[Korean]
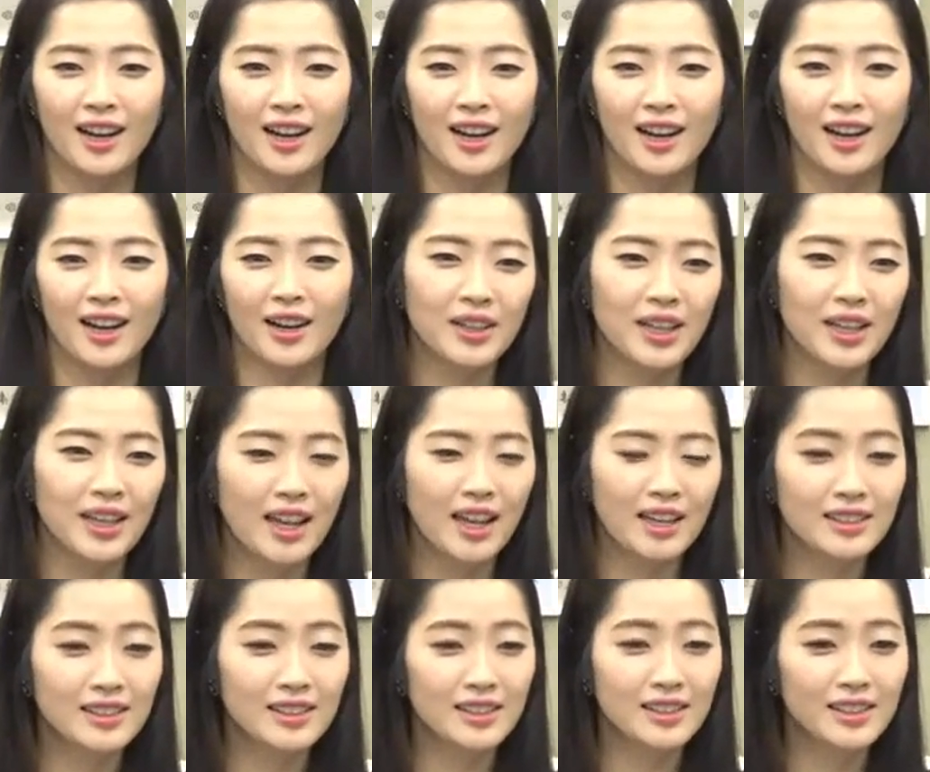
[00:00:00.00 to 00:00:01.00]
어, 이렇게
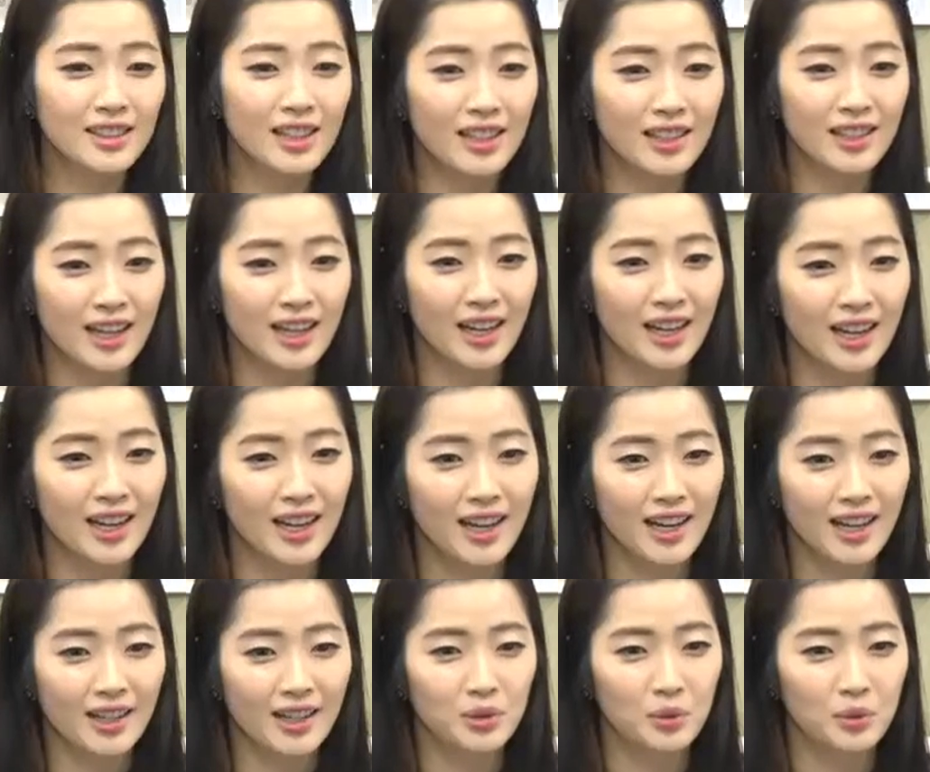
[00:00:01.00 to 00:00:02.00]

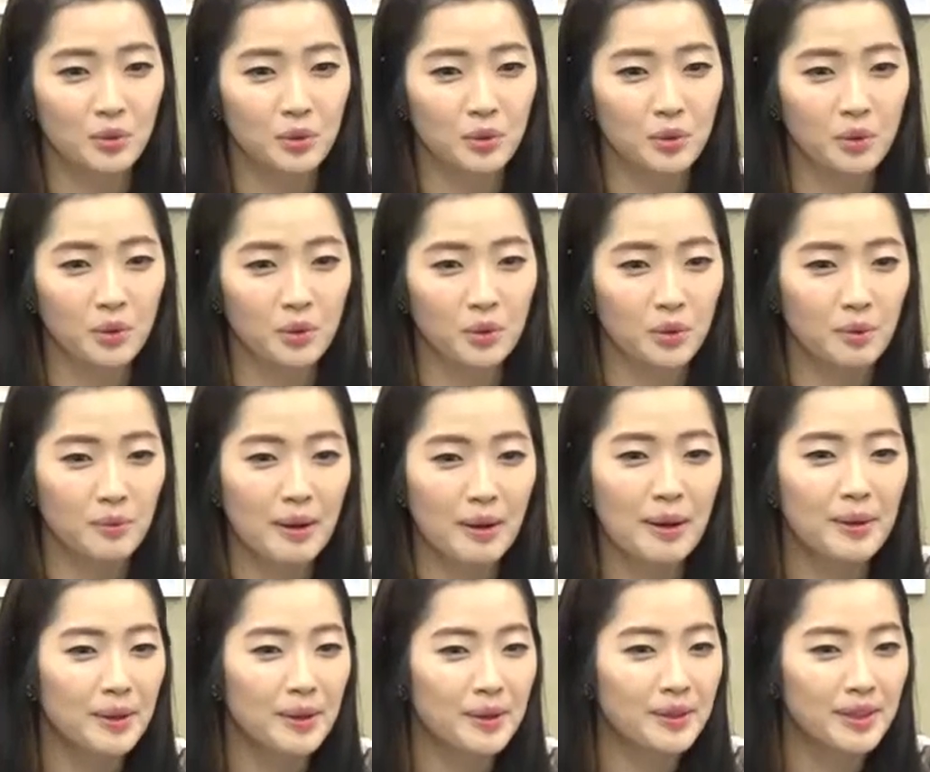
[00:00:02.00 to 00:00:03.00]
깨끗하게 또
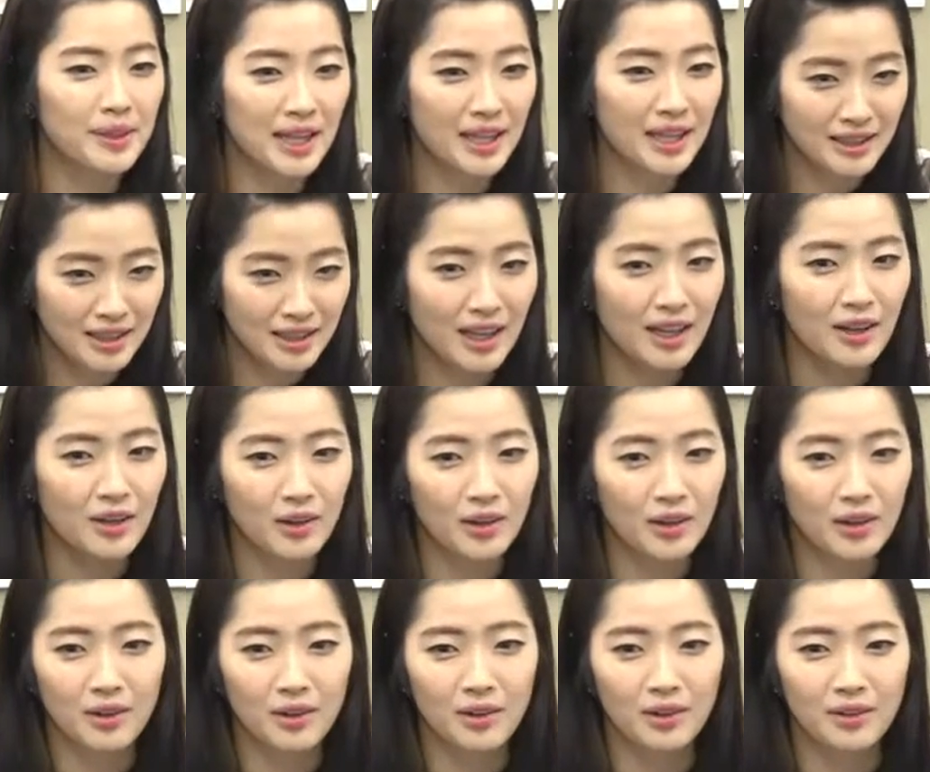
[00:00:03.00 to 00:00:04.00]

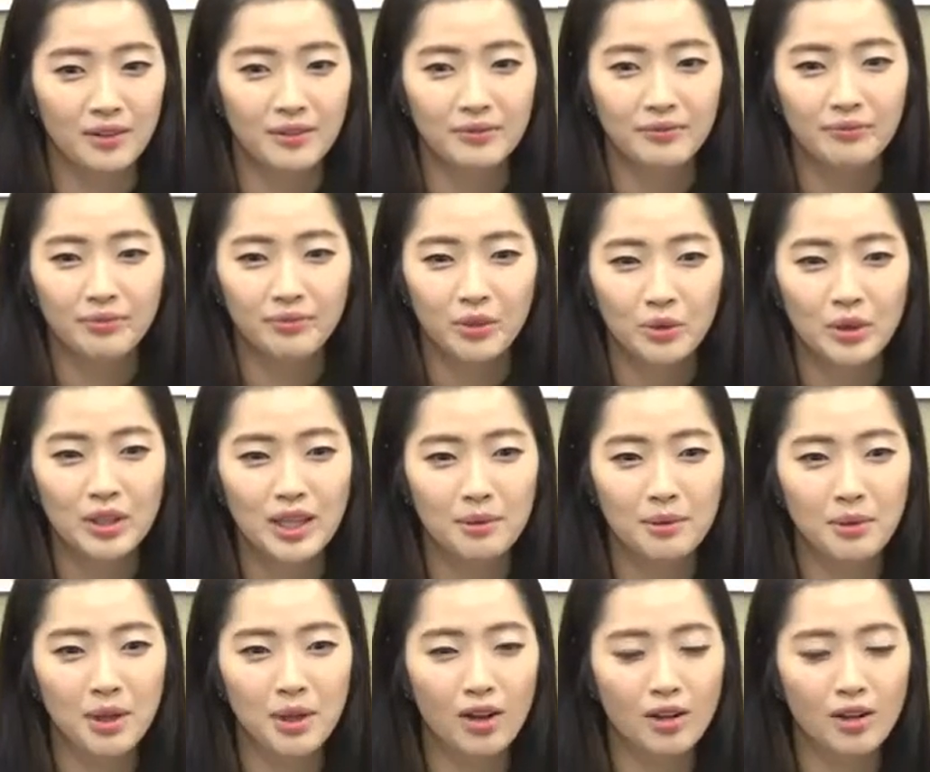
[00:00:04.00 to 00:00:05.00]
만났네요.
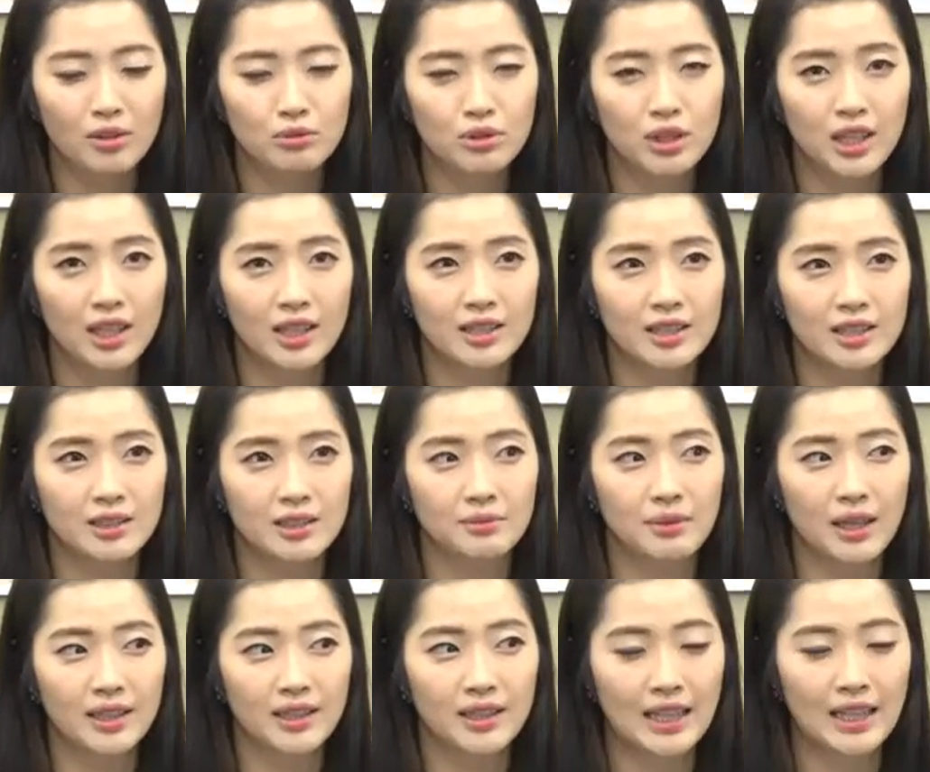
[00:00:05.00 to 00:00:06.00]
왜냐면 우리가 지금
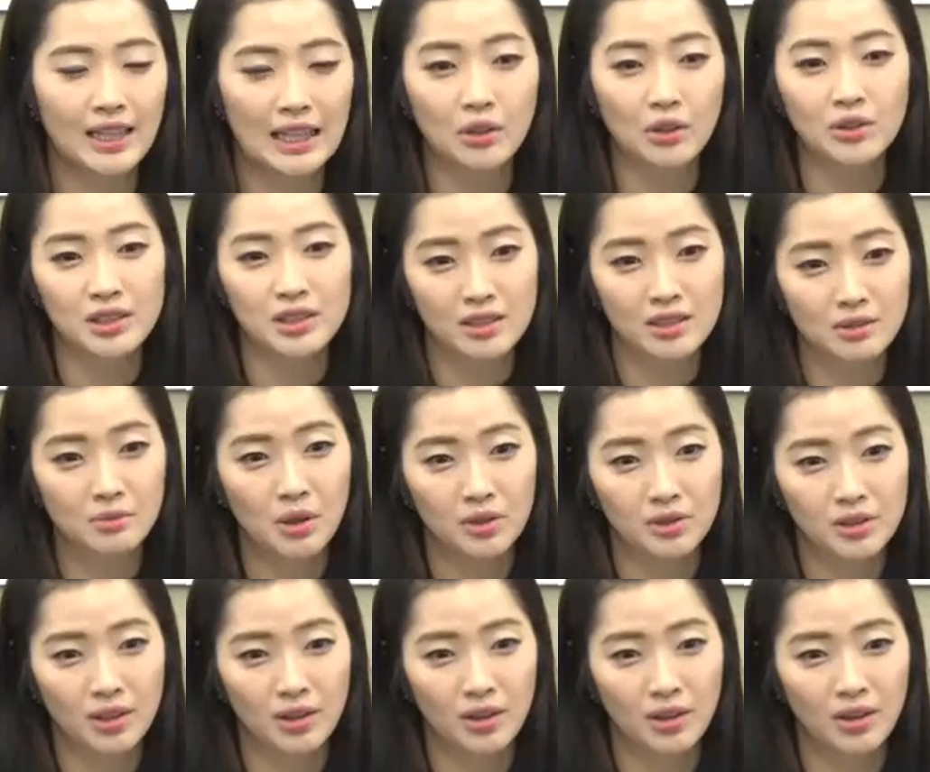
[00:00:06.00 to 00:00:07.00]
한
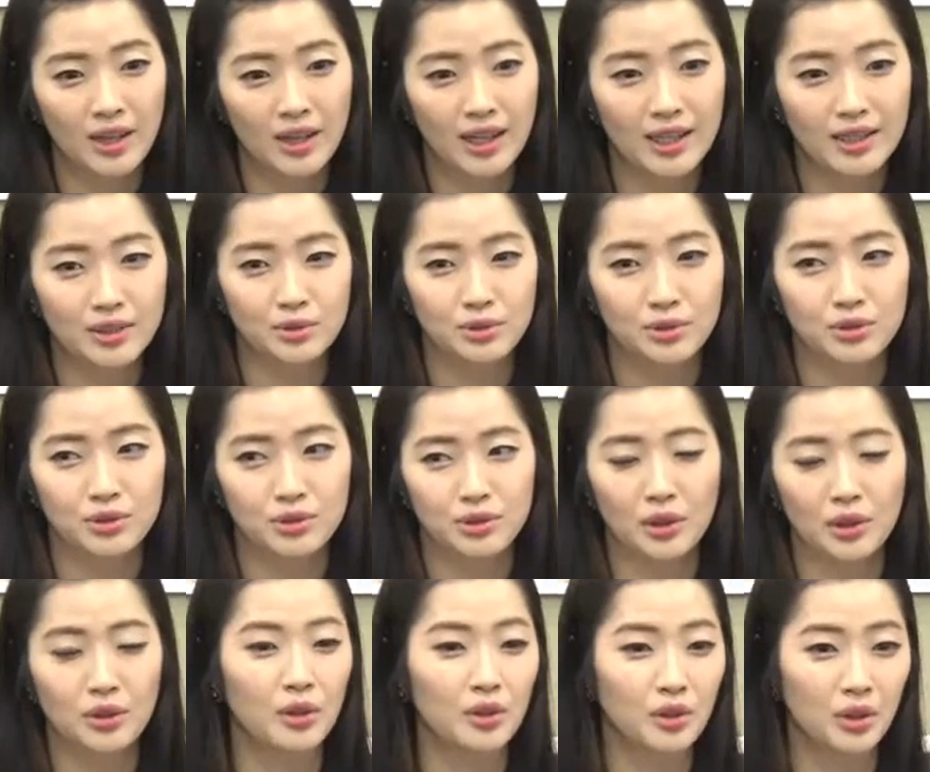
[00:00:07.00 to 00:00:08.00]
5시쯤이었죠. 아주
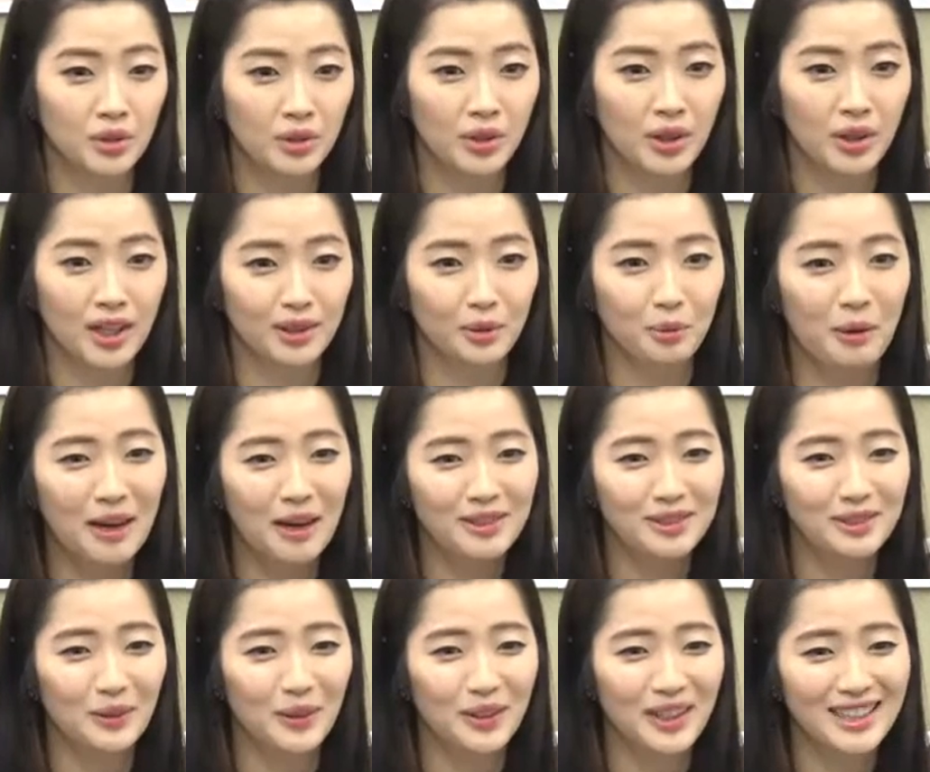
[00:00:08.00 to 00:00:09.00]
너덜너덜하게 또
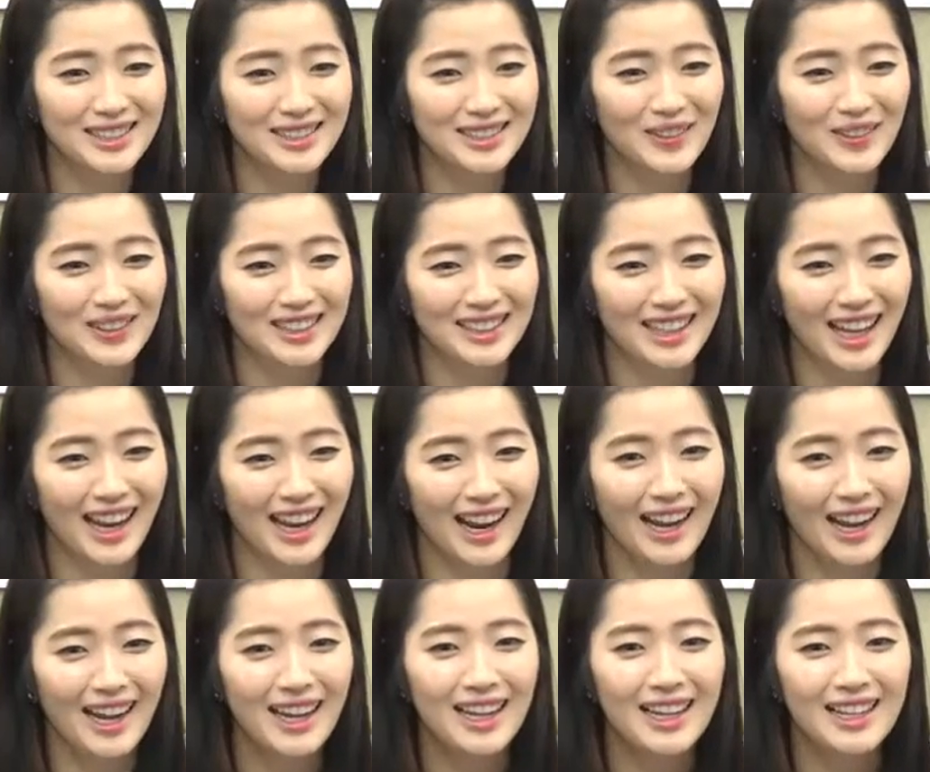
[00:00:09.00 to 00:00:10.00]
방송을
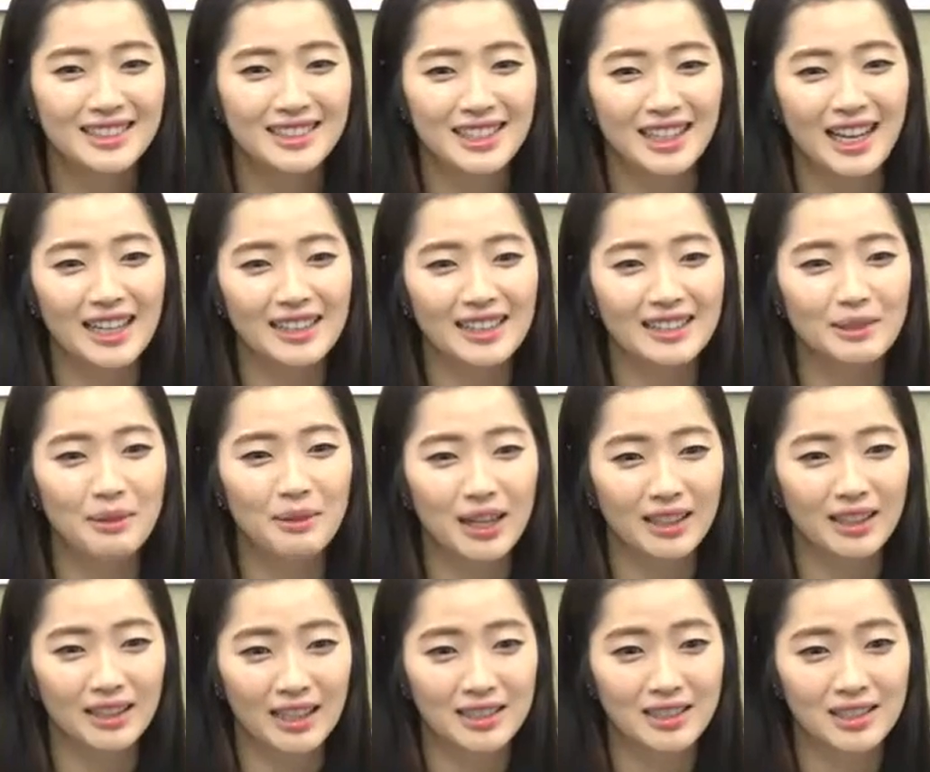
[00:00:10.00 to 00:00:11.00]
했었는데 이제
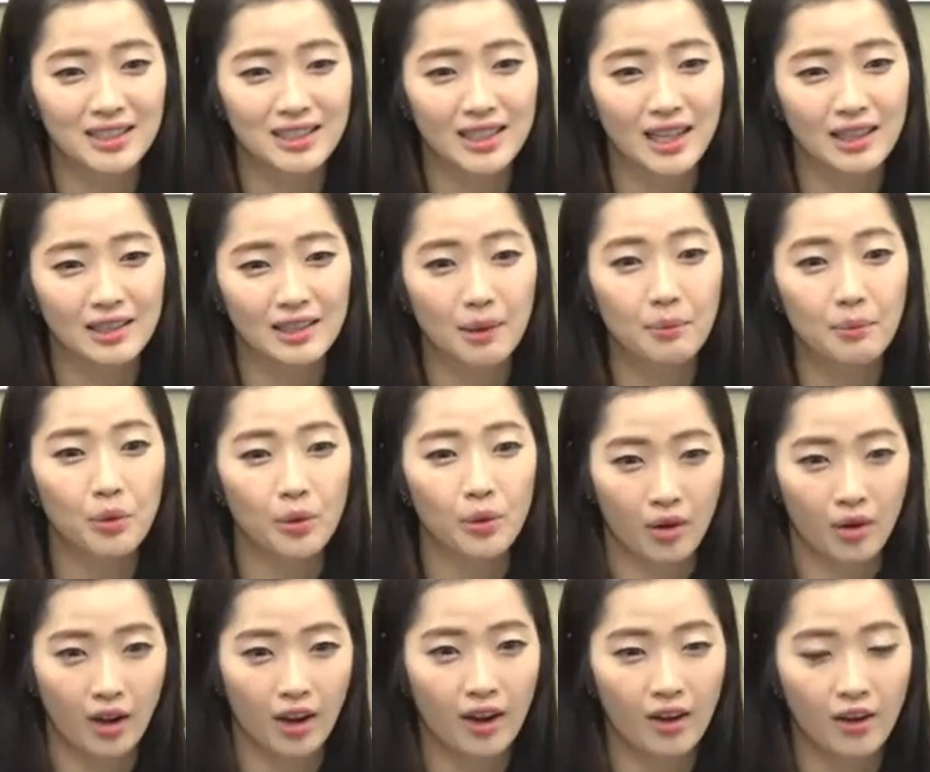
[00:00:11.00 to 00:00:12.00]
깔끔하게 다시 시작을 해볼
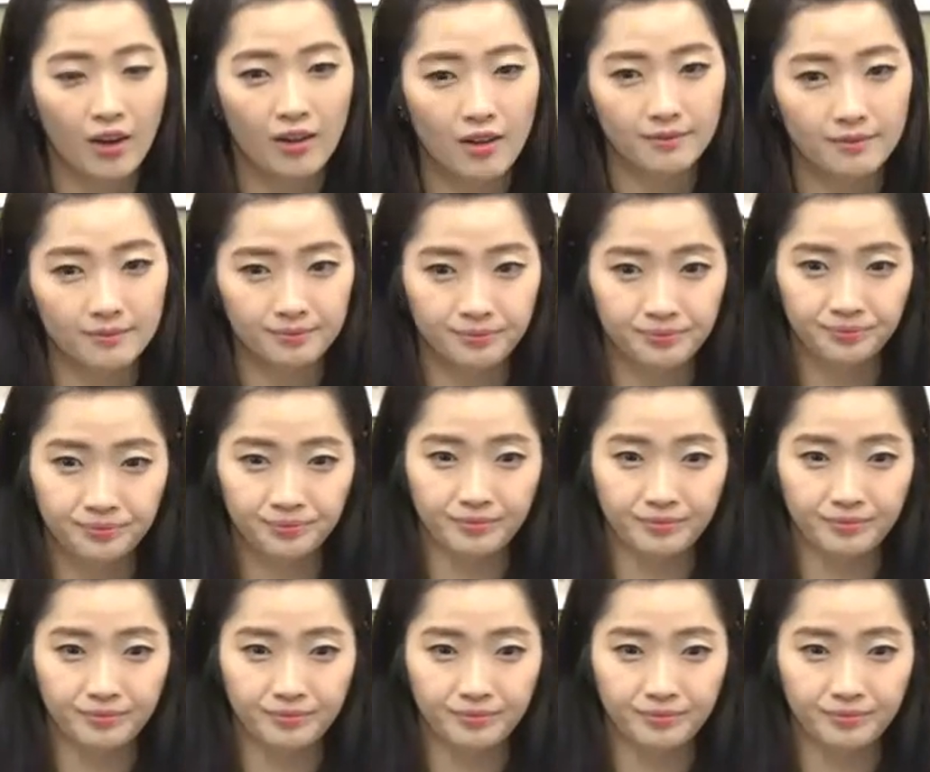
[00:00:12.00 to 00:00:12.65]
거예요.